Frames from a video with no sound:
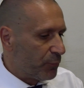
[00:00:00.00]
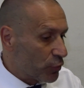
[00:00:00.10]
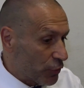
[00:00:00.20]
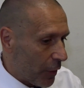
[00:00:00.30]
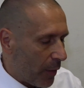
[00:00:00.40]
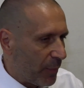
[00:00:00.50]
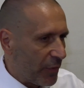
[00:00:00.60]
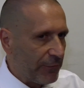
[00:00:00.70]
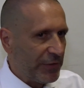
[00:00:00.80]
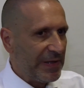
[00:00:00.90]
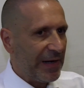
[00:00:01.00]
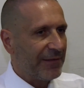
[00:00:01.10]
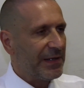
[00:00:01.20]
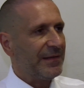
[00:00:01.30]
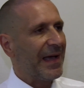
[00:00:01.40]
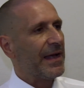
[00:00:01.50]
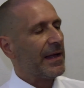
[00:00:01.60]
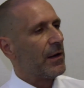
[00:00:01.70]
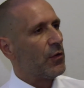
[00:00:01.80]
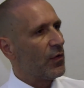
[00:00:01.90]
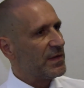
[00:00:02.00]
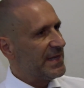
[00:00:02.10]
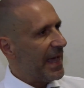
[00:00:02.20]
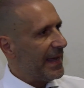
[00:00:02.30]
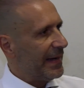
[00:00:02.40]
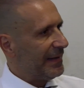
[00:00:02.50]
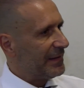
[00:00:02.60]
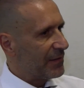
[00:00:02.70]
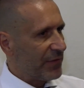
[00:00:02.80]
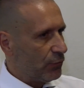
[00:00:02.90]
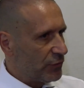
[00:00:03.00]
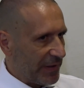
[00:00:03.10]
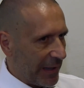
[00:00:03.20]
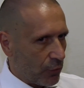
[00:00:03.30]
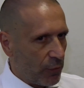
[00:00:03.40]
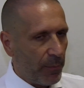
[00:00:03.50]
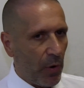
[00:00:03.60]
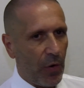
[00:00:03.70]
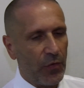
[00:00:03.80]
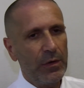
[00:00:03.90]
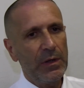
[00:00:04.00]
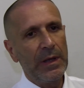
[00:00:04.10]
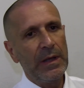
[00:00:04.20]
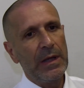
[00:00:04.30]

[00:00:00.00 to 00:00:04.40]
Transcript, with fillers: purtroppo, devo dire la verità, non si è intervenuti in alcun modo.